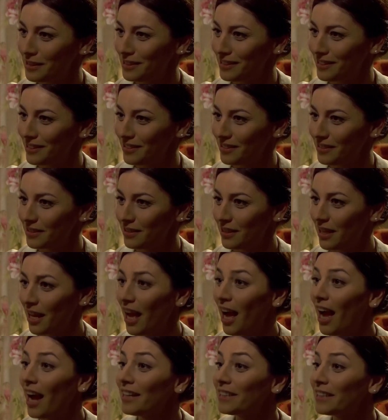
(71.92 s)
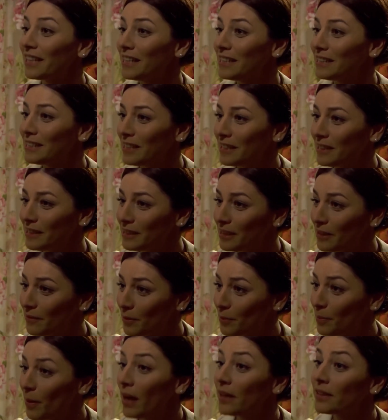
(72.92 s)
حبيبتي والكل هون
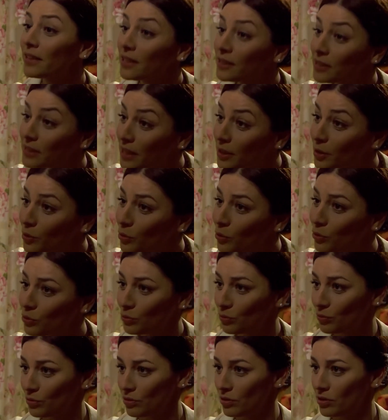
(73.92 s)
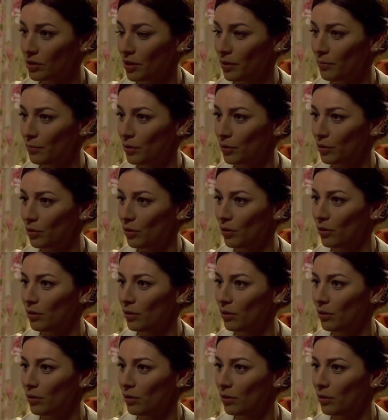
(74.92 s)
بحبوكي وبدهم اياكي ترجعي احسن من